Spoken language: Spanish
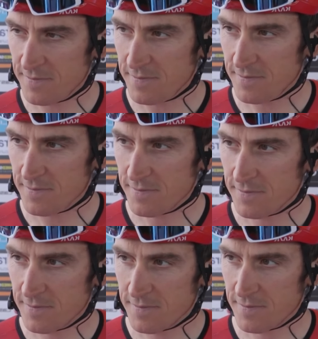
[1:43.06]
Para que Johnny
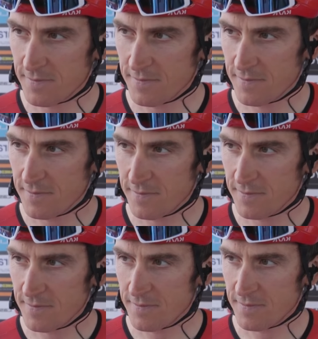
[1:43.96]
está con Malia Rosa,
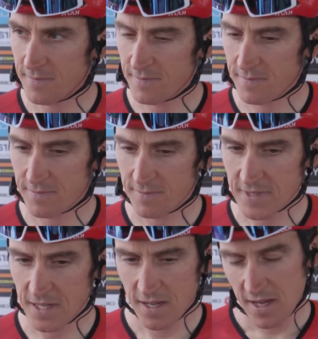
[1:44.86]
creen que ahora van a
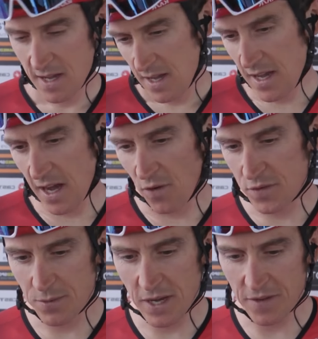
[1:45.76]
tomar control de la carrera.
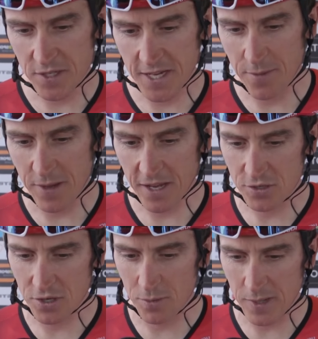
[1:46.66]
Dice, bueno, sí,
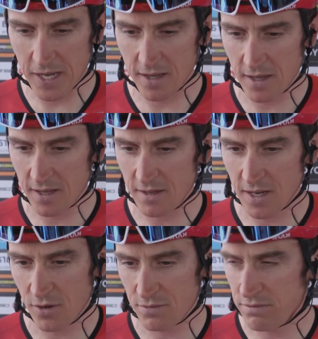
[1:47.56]
obviamente tenemos que
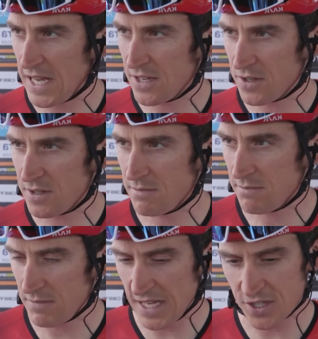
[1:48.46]
tomar control,
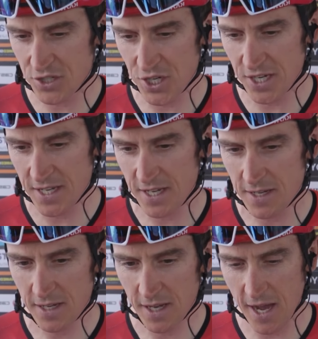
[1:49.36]
eh, siendo
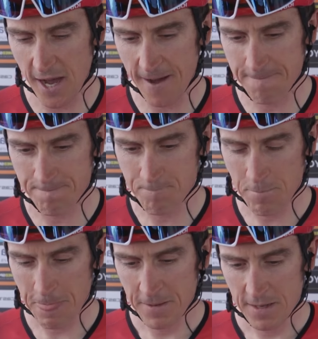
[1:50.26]
los líderes de la,
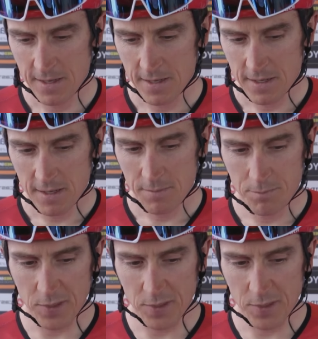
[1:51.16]
de la general.